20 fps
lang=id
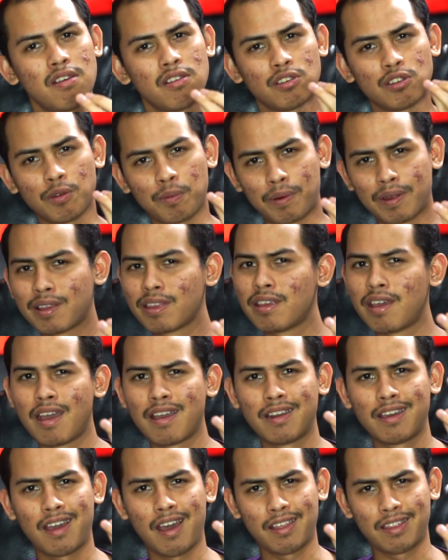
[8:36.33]
Seperti
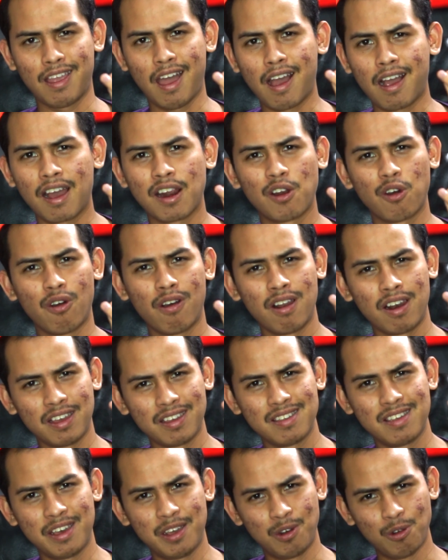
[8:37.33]
yang dikatakan
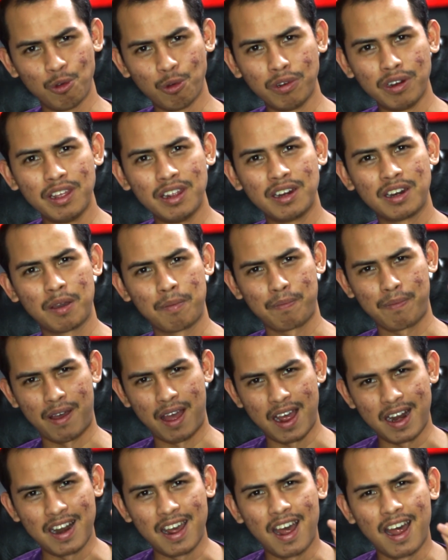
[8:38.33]
oleh Jenudin
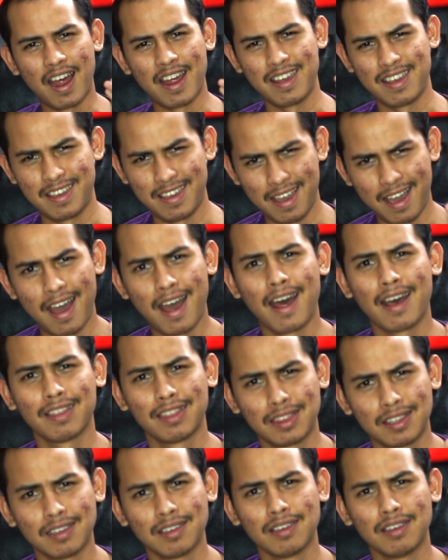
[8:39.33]
kepada
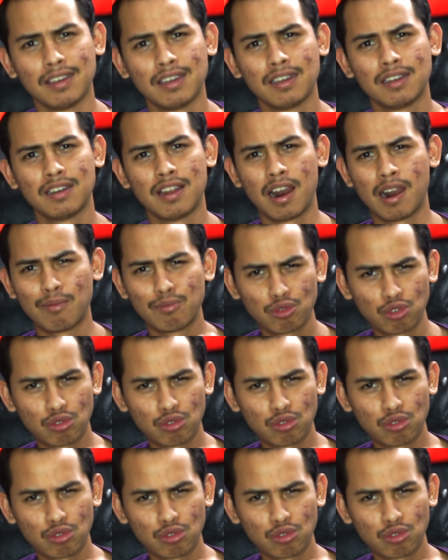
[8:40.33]
Hayati dalam